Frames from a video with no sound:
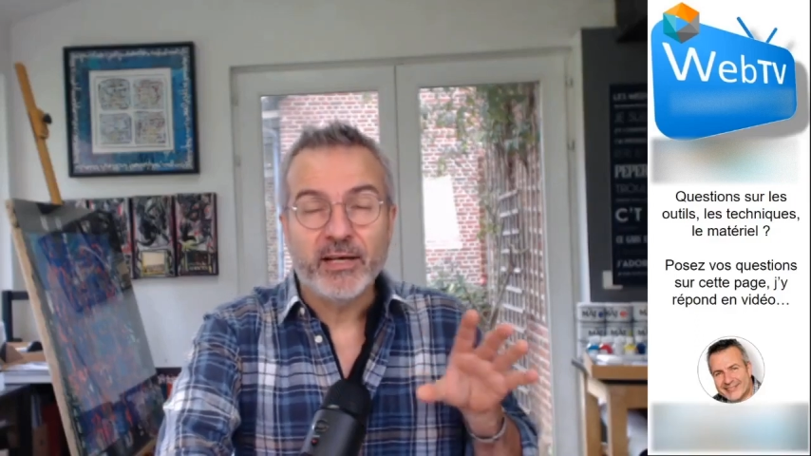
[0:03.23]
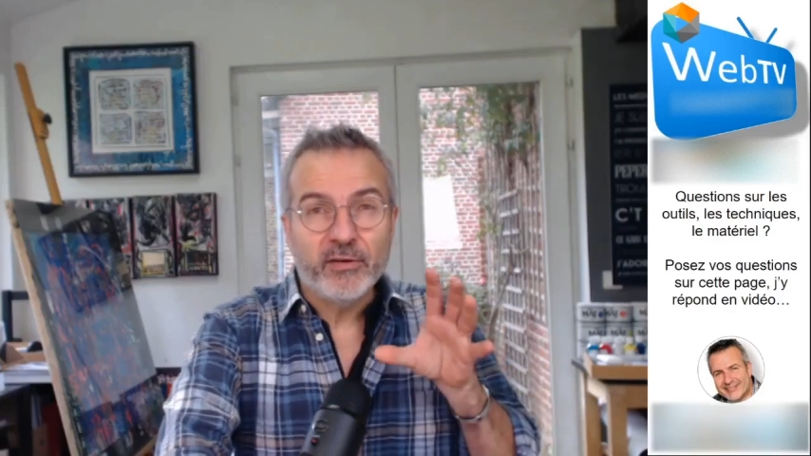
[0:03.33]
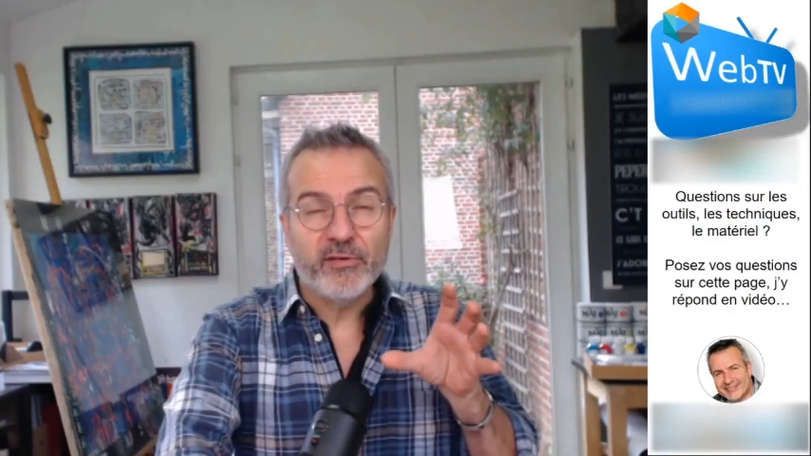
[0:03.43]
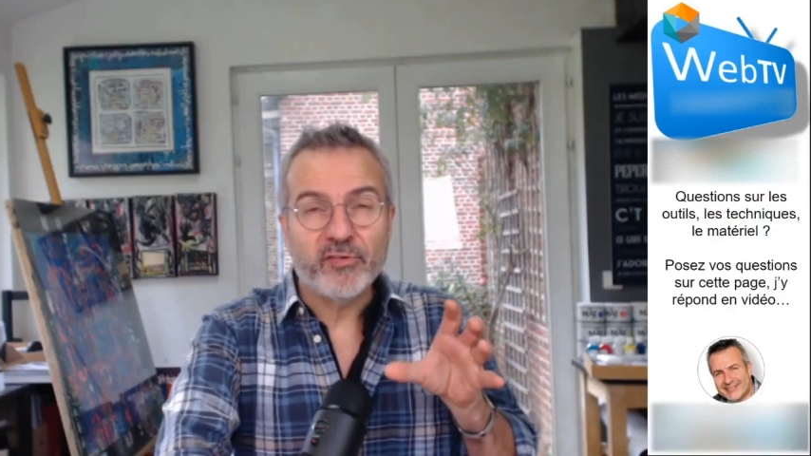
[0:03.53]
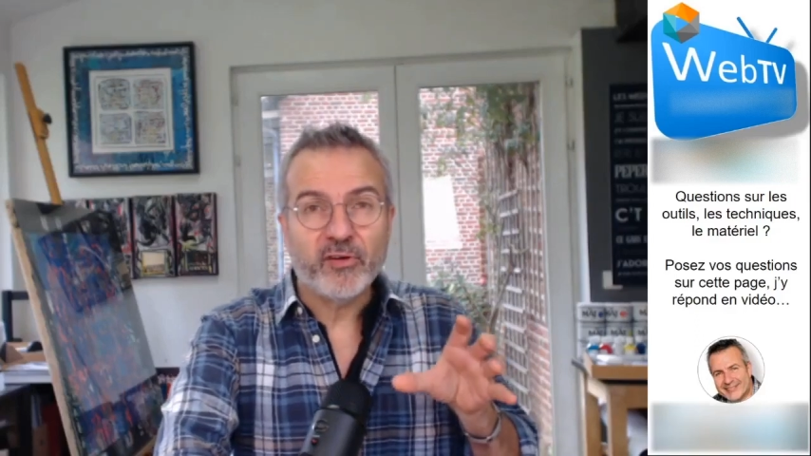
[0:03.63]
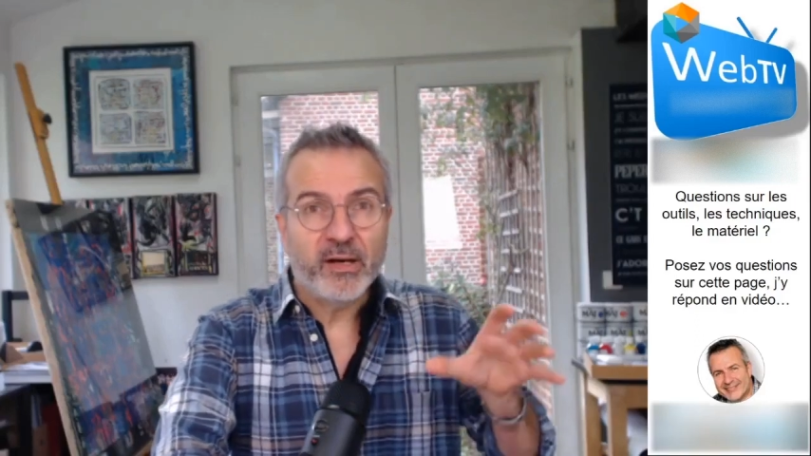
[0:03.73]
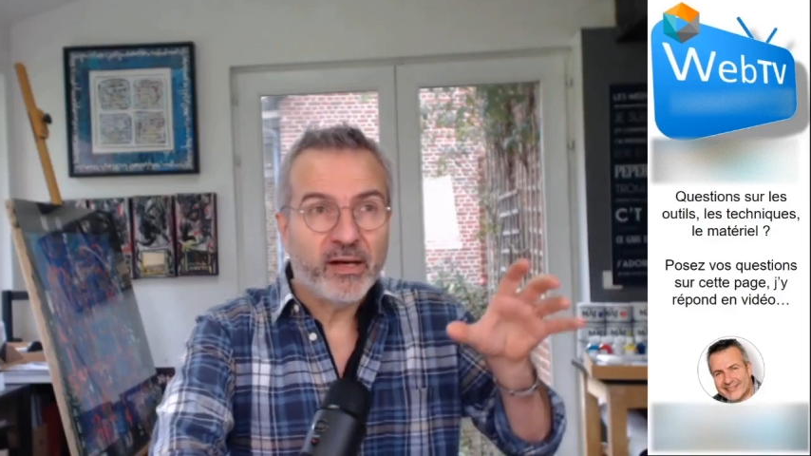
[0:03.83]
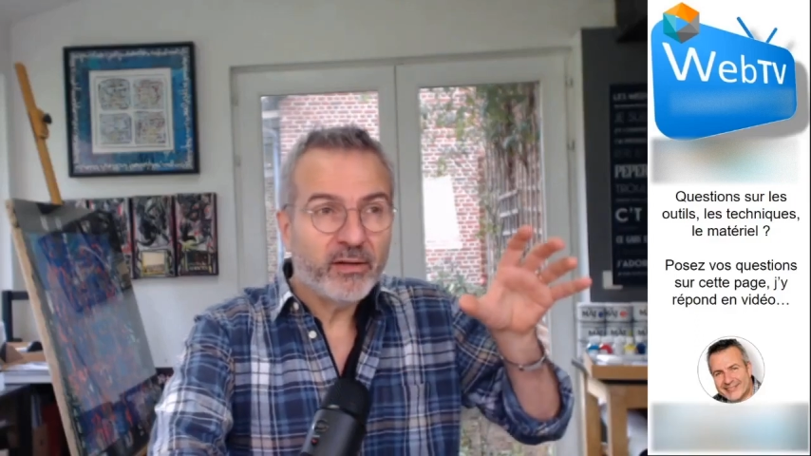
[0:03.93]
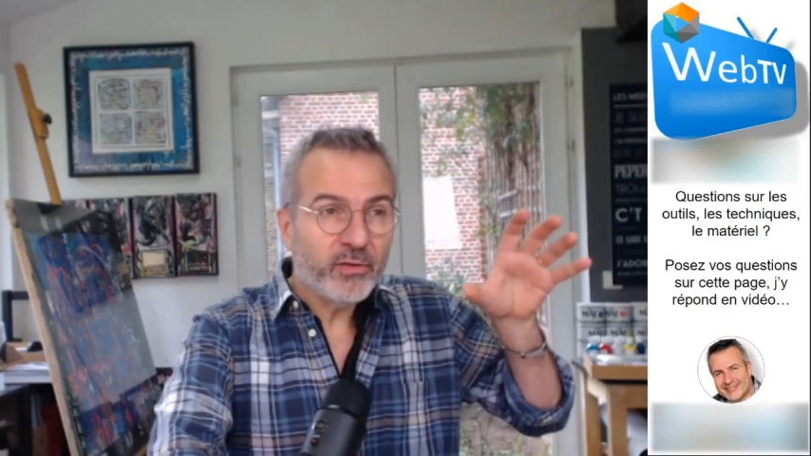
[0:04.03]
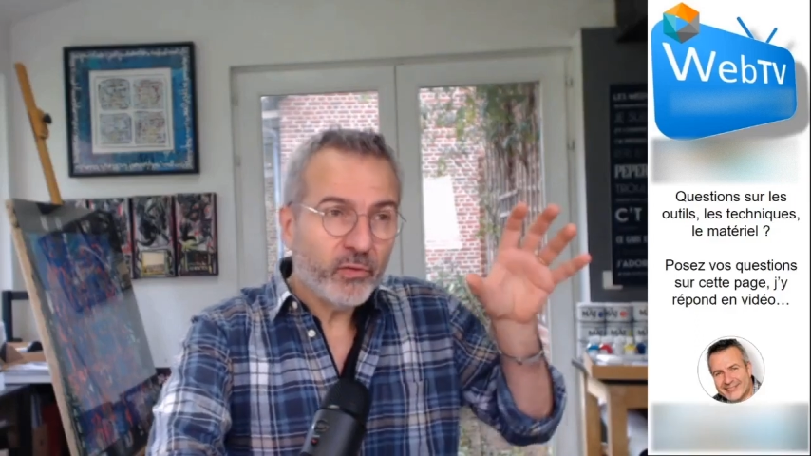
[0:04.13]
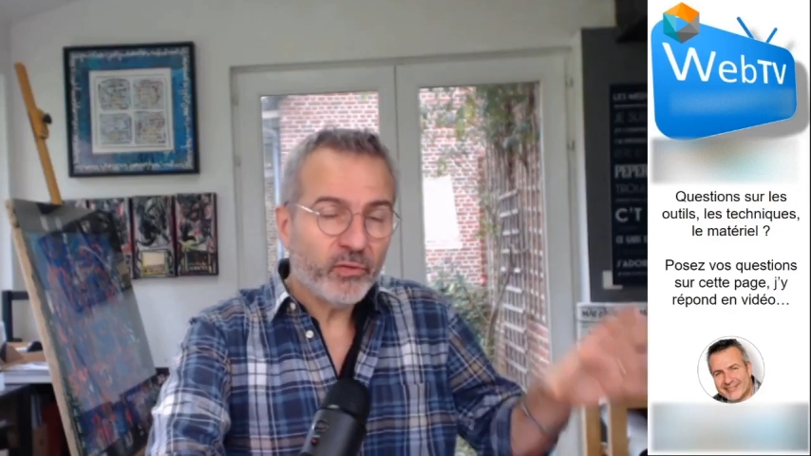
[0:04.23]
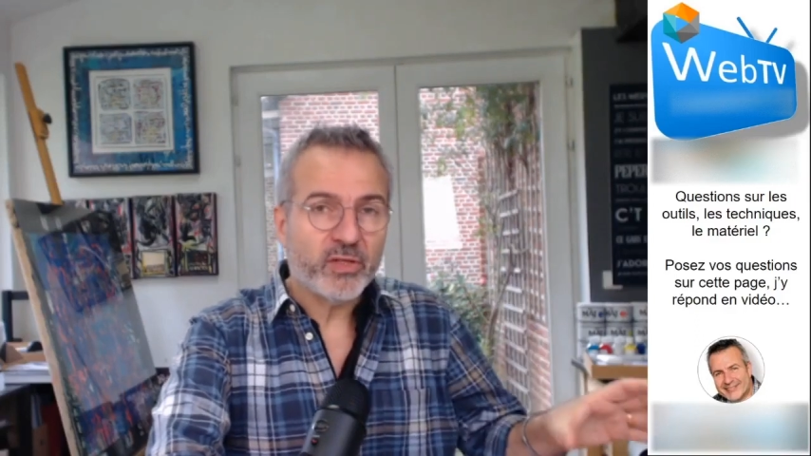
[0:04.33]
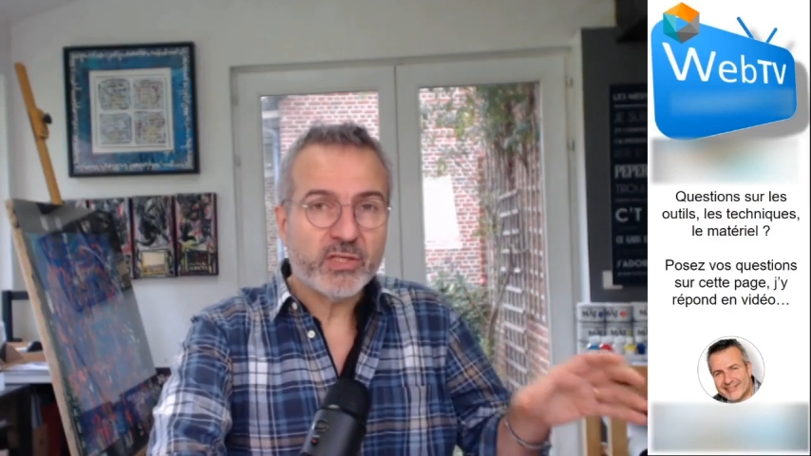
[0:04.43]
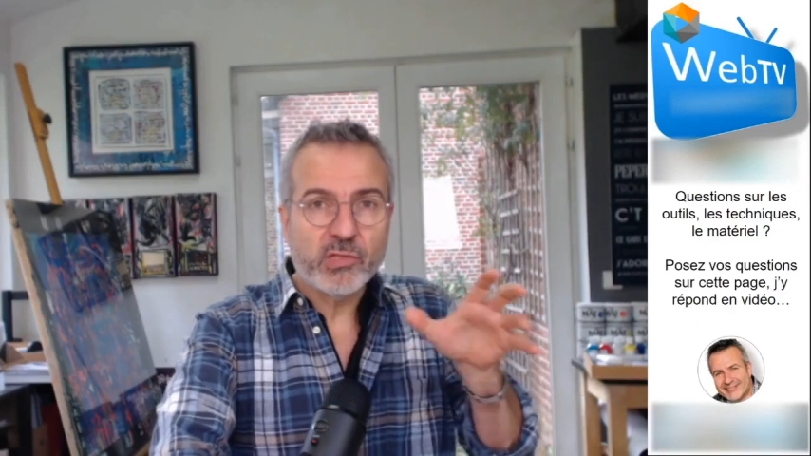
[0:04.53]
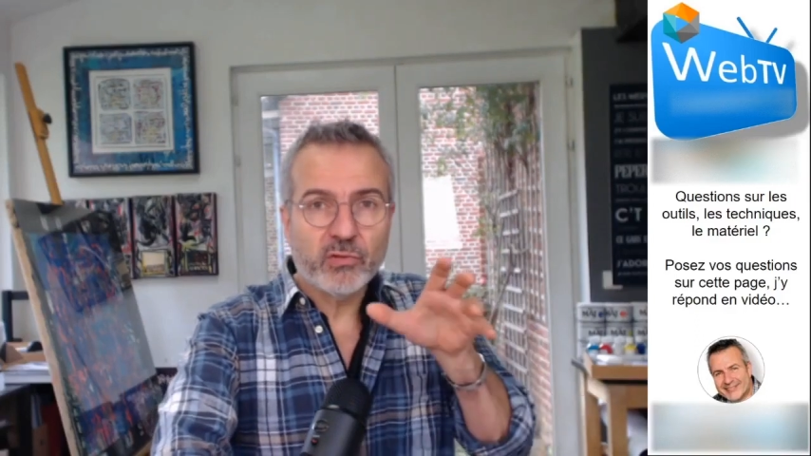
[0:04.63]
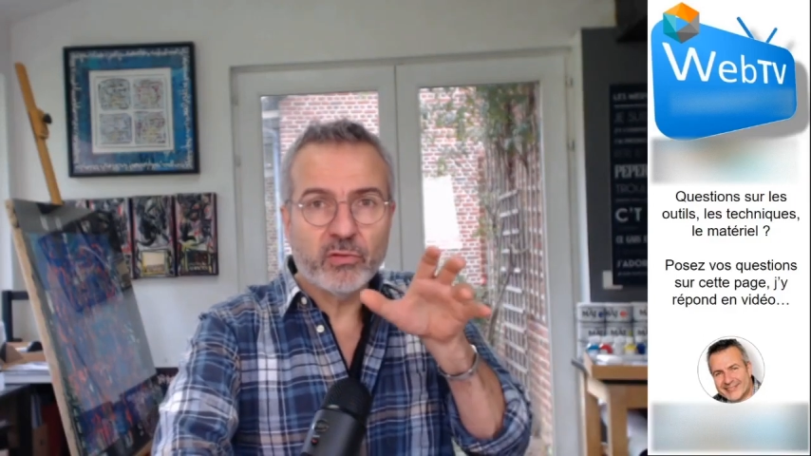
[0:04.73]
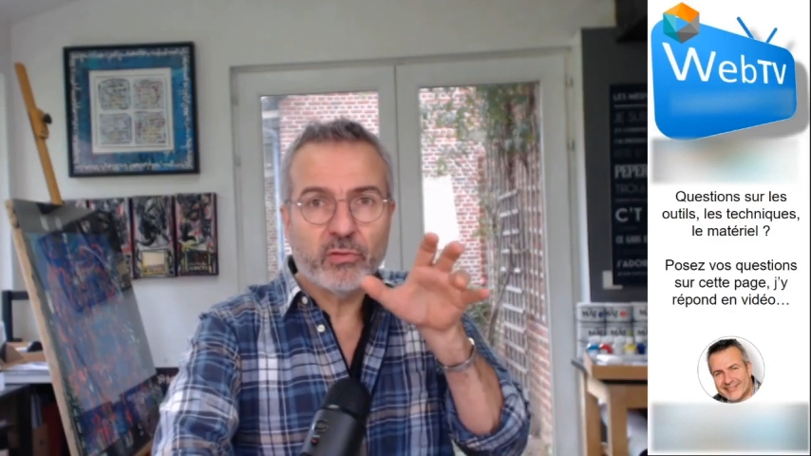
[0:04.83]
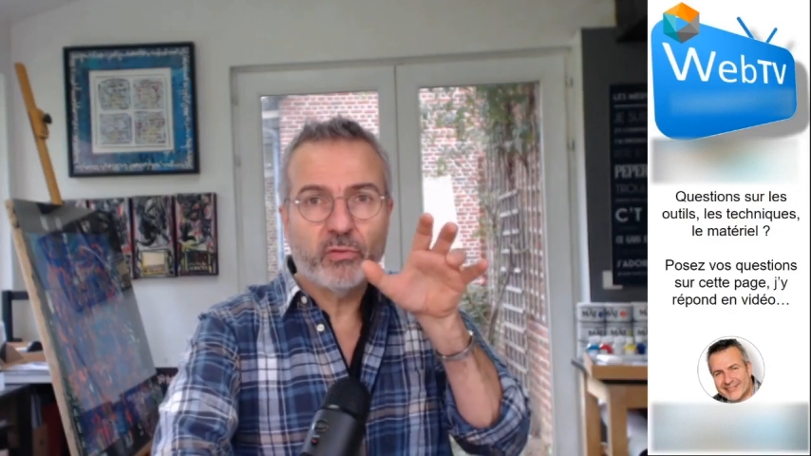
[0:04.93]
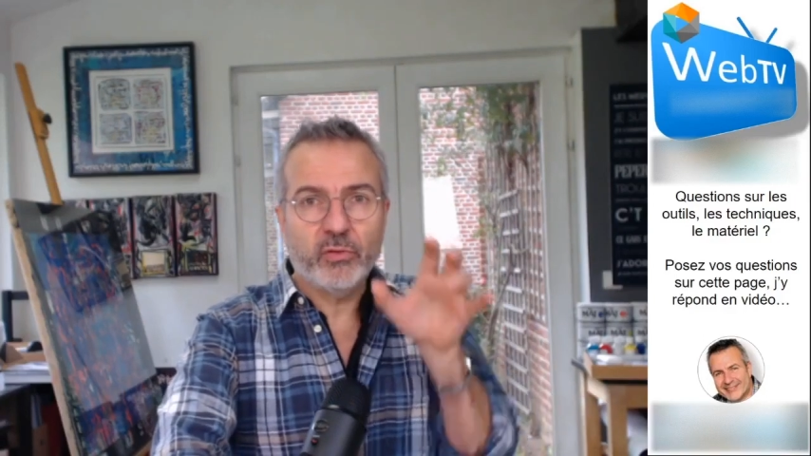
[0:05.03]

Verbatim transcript: Le format, une question,